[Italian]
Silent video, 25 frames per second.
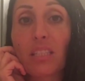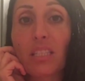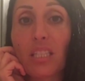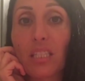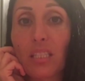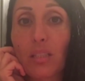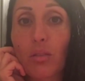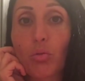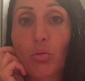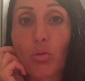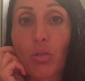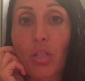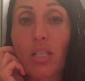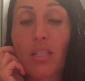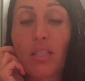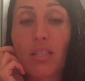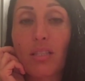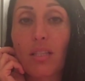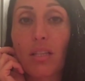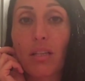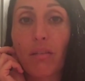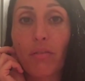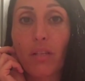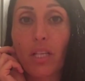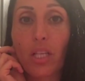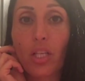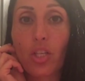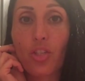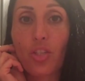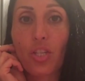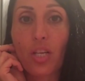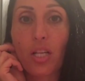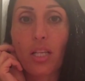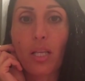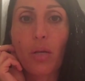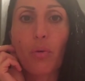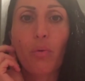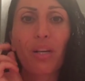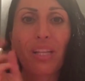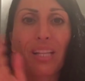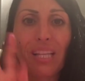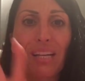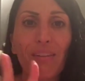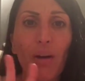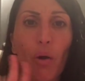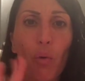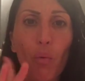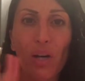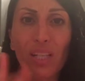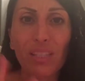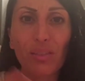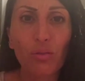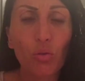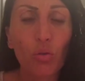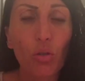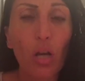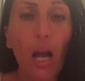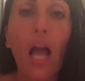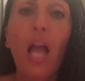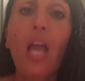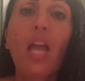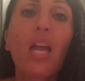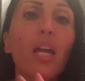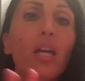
diritto di essere felice. Gli guardava quattro ca-